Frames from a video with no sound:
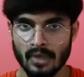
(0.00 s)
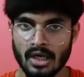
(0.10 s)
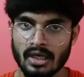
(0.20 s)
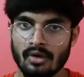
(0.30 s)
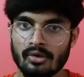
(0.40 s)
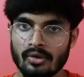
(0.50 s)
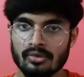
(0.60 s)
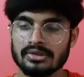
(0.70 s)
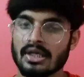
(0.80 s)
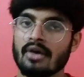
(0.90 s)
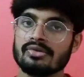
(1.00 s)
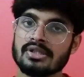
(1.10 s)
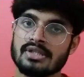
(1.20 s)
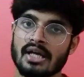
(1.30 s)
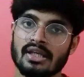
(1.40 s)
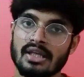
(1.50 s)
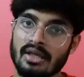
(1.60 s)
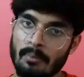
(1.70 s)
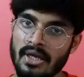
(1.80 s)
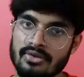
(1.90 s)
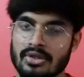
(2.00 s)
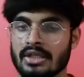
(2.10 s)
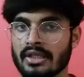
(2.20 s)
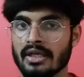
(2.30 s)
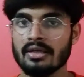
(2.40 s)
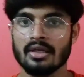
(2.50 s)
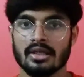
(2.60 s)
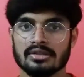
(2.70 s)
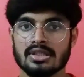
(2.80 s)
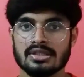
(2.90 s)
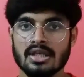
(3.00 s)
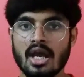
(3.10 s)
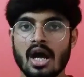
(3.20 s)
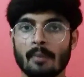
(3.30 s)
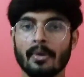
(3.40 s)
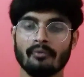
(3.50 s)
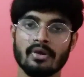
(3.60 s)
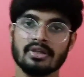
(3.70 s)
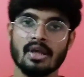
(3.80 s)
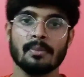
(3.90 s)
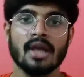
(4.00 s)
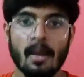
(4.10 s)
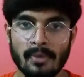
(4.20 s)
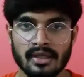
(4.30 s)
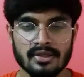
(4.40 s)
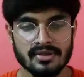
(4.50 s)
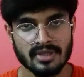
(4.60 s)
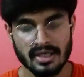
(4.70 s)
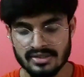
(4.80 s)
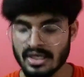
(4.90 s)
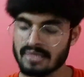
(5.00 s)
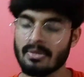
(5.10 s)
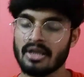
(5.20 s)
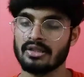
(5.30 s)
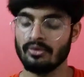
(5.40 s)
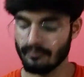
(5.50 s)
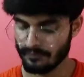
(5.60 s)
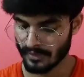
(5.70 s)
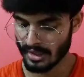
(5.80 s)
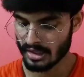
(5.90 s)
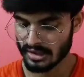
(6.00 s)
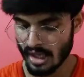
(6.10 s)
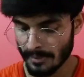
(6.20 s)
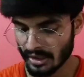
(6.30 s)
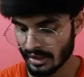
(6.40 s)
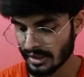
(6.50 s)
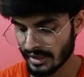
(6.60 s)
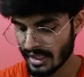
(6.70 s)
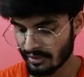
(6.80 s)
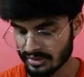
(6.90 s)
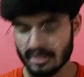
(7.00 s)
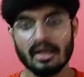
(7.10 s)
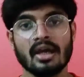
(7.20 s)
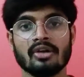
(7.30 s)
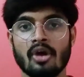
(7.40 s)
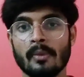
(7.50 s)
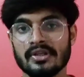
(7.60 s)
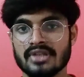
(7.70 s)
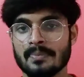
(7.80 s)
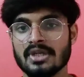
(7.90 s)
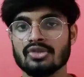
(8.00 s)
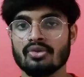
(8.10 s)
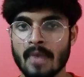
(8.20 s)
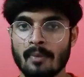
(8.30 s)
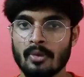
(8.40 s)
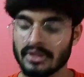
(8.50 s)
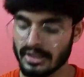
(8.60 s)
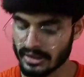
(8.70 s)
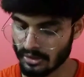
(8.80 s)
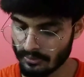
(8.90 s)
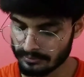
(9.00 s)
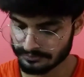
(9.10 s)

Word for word: अकाउंट उस अकाउंट से जाके रिप्लेस हो जाता है जिससे आप फिर से अपना एप्लीकेशन स्टेटस जान पाते हो यहाँ पे करना क्या है कुछ नॉर्मल स्टेप्स हैं जो मैं आपको बता देता हूँ